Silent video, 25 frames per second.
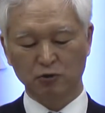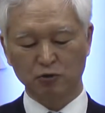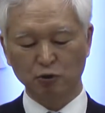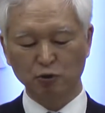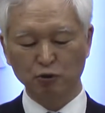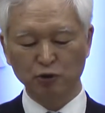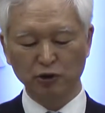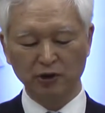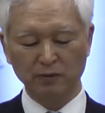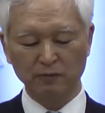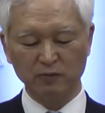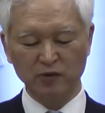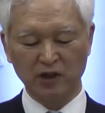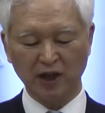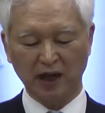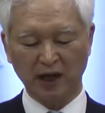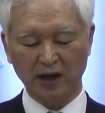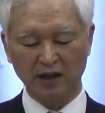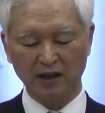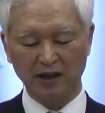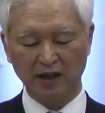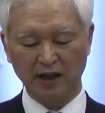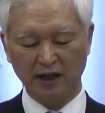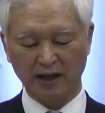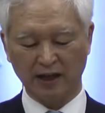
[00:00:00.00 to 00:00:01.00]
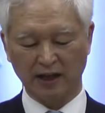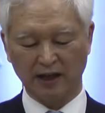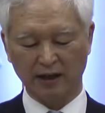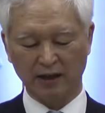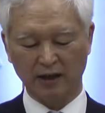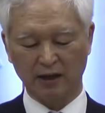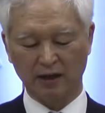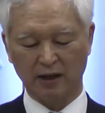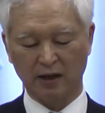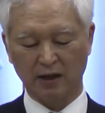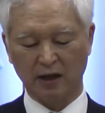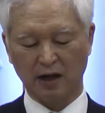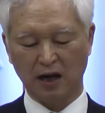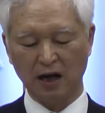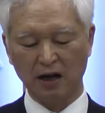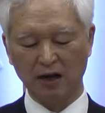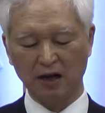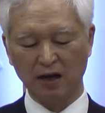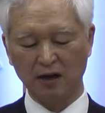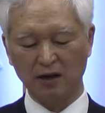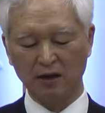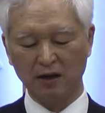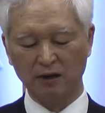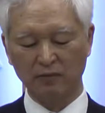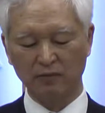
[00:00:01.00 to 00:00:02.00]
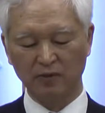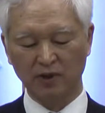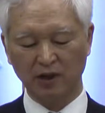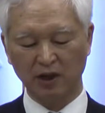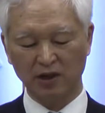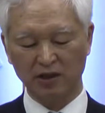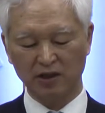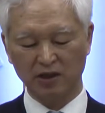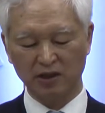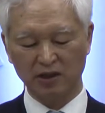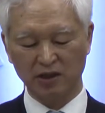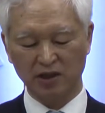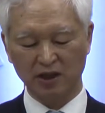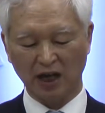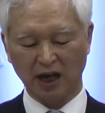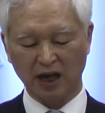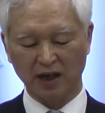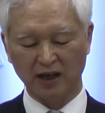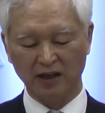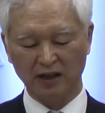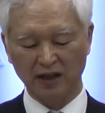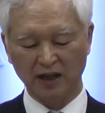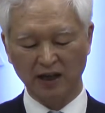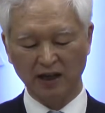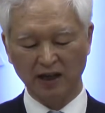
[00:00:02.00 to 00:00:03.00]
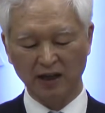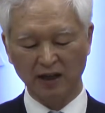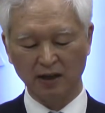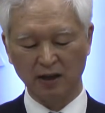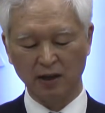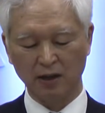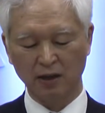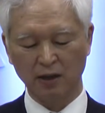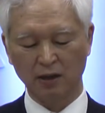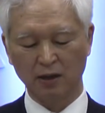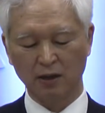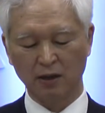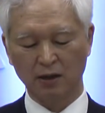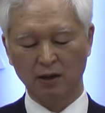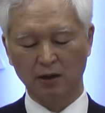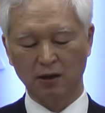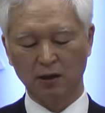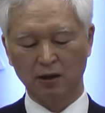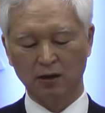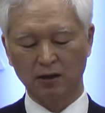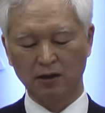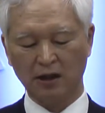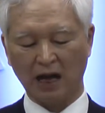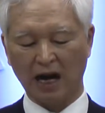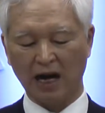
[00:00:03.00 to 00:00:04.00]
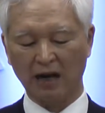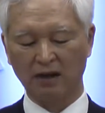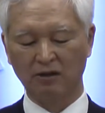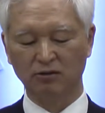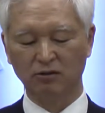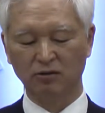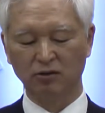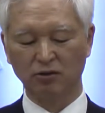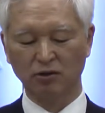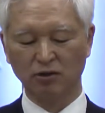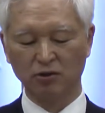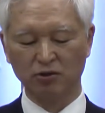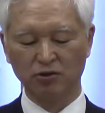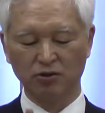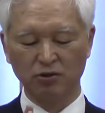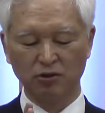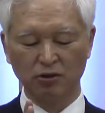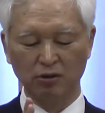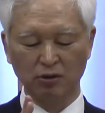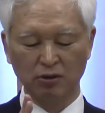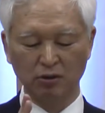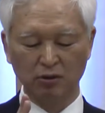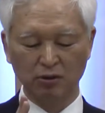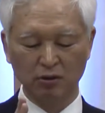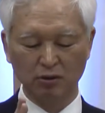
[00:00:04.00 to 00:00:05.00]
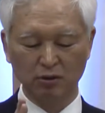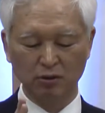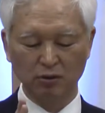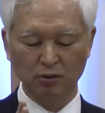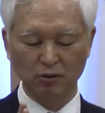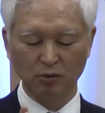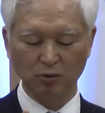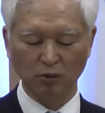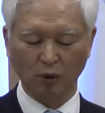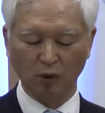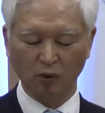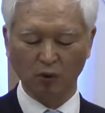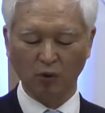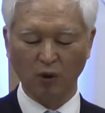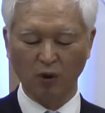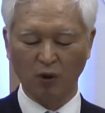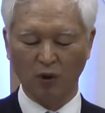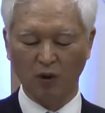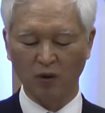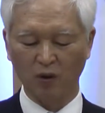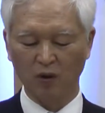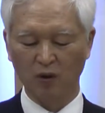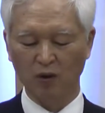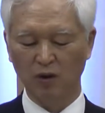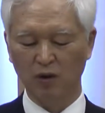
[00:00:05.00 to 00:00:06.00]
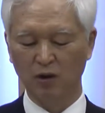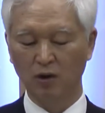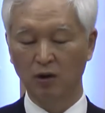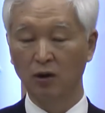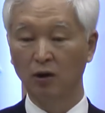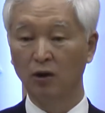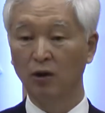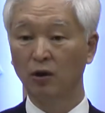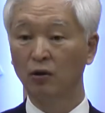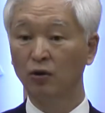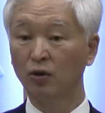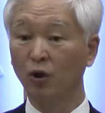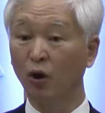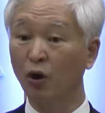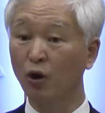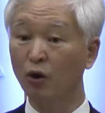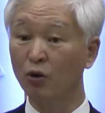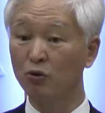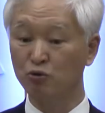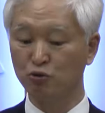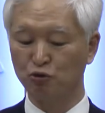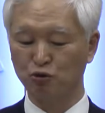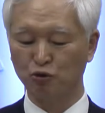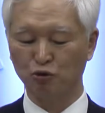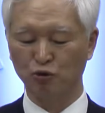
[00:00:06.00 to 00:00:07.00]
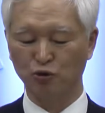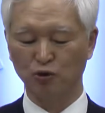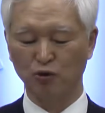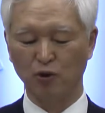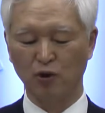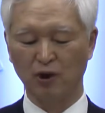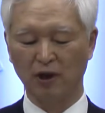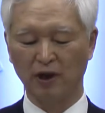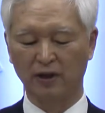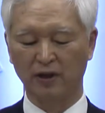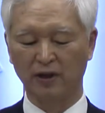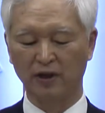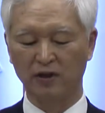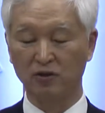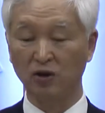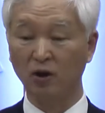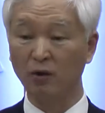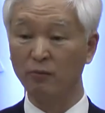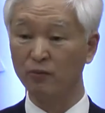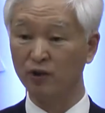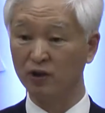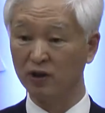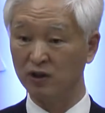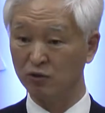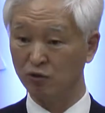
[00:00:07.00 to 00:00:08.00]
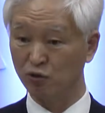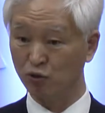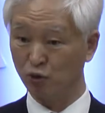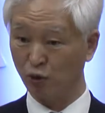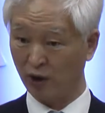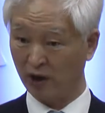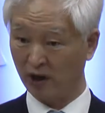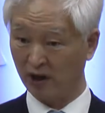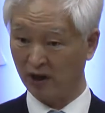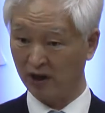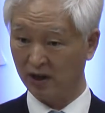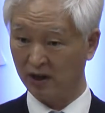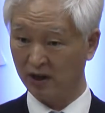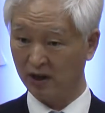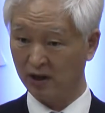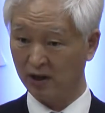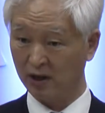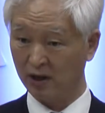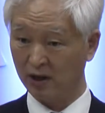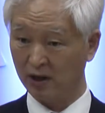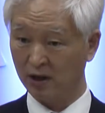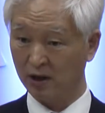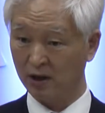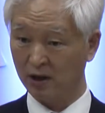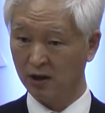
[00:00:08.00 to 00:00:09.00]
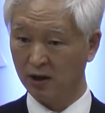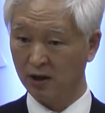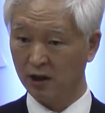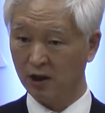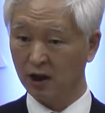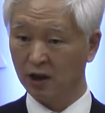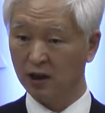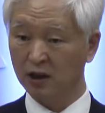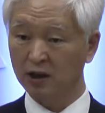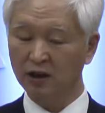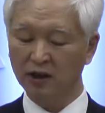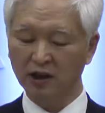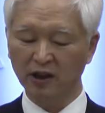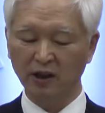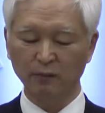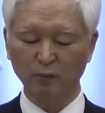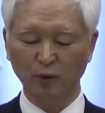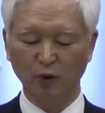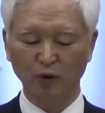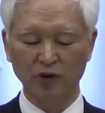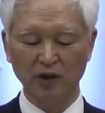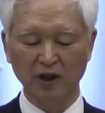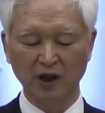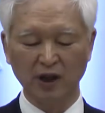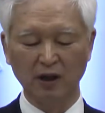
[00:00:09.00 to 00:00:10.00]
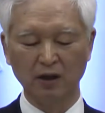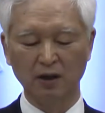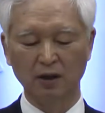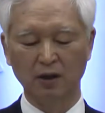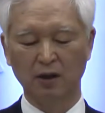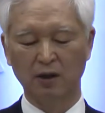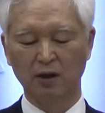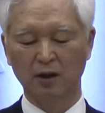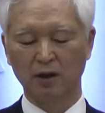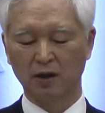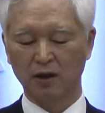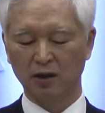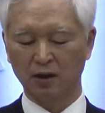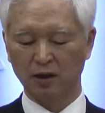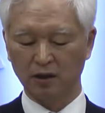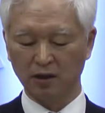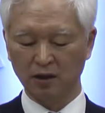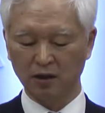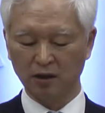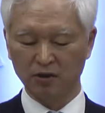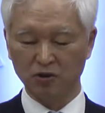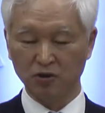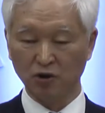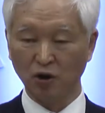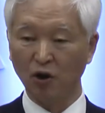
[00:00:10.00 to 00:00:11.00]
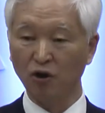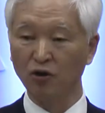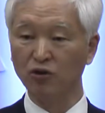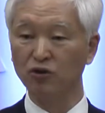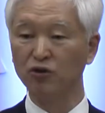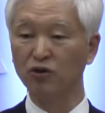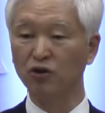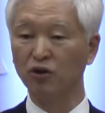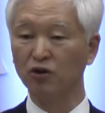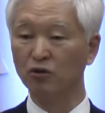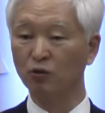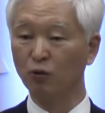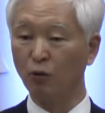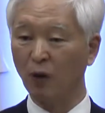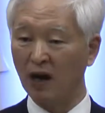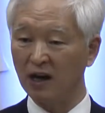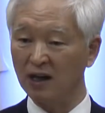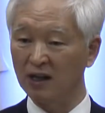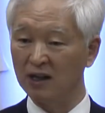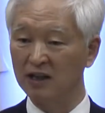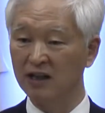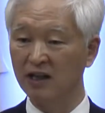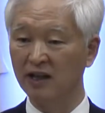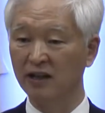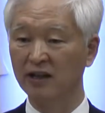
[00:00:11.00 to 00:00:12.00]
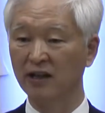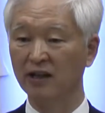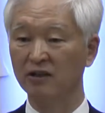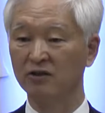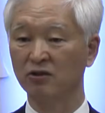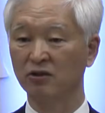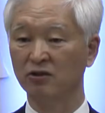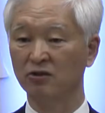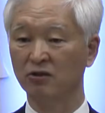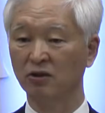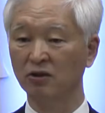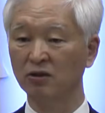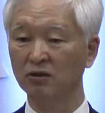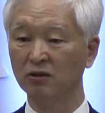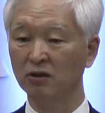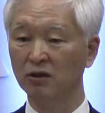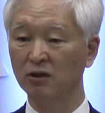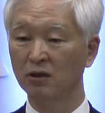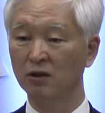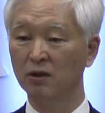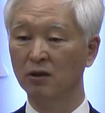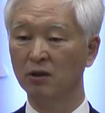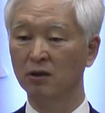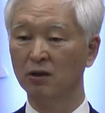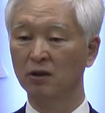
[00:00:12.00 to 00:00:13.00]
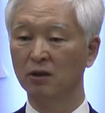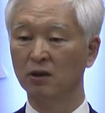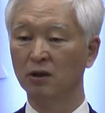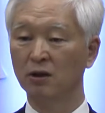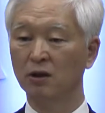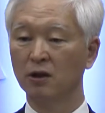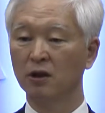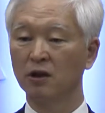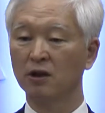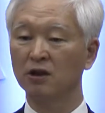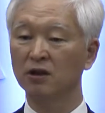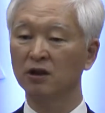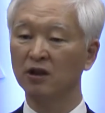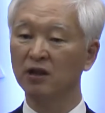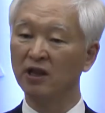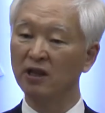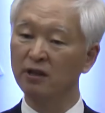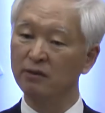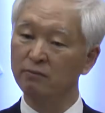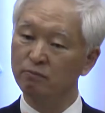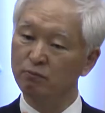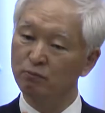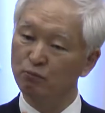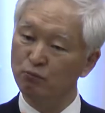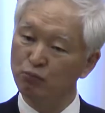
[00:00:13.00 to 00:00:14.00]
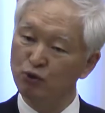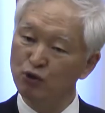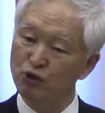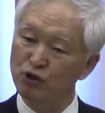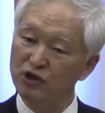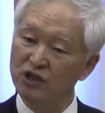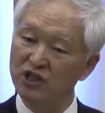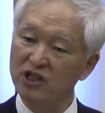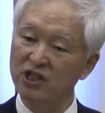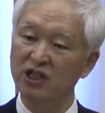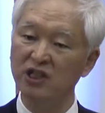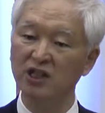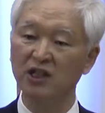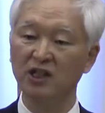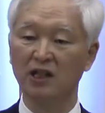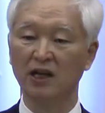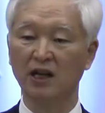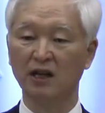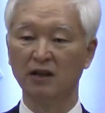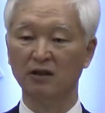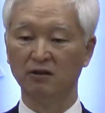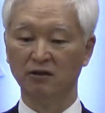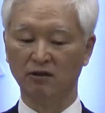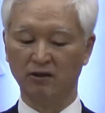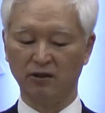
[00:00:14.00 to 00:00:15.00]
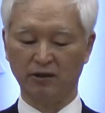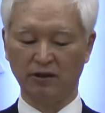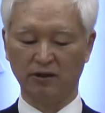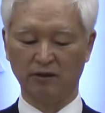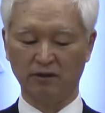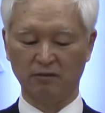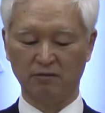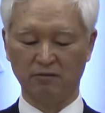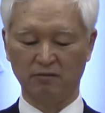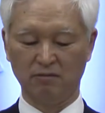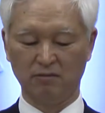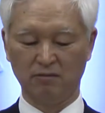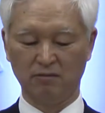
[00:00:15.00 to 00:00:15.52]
주님 자리에 하나님 계신 자리에 다른 것을 놓고 더 중요하게 섬긴 죄. 그게 뭐냐? 이 청년 관리에게 있어서는 그게 물질이라는 거예요.